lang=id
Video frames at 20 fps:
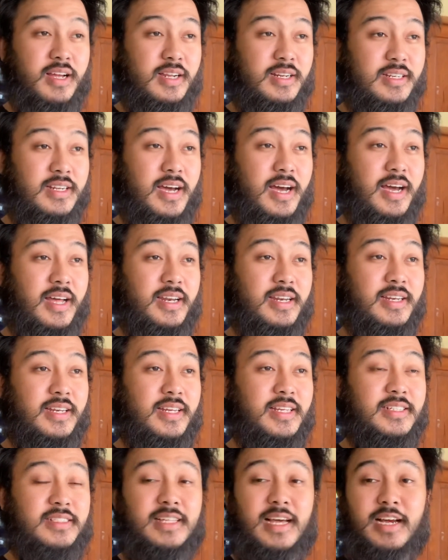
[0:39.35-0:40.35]
Dan
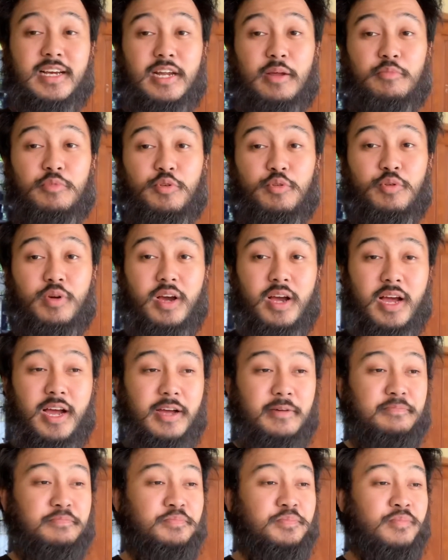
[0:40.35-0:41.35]
di Instagram
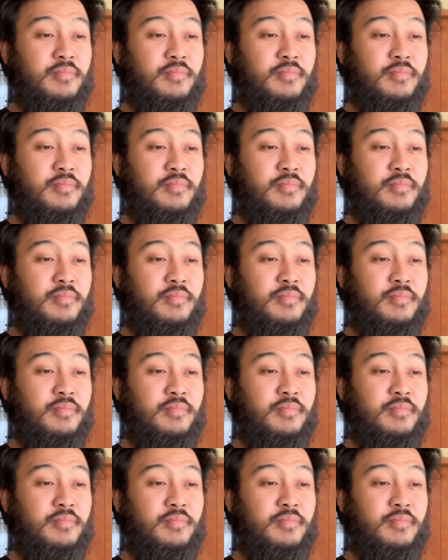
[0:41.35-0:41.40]
juga